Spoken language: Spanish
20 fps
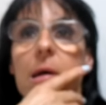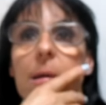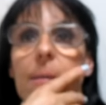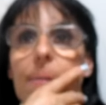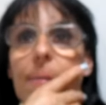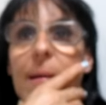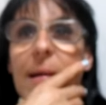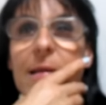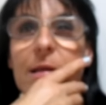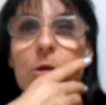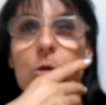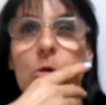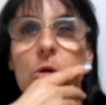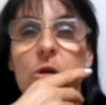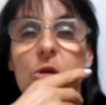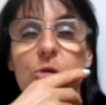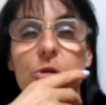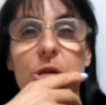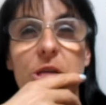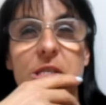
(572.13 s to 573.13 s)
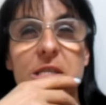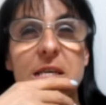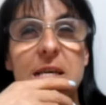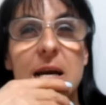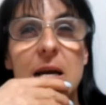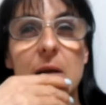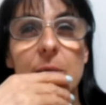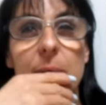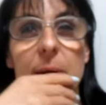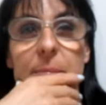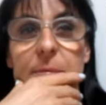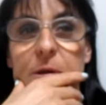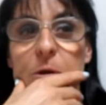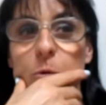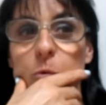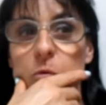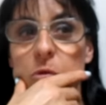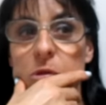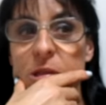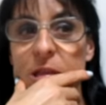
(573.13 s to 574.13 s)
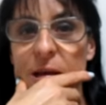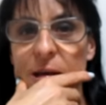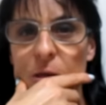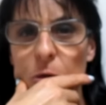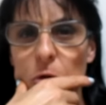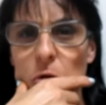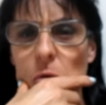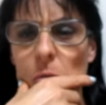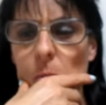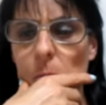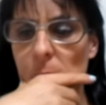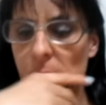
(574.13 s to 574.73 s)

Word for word: Vale, luego hay otra chica que me ha preguntado,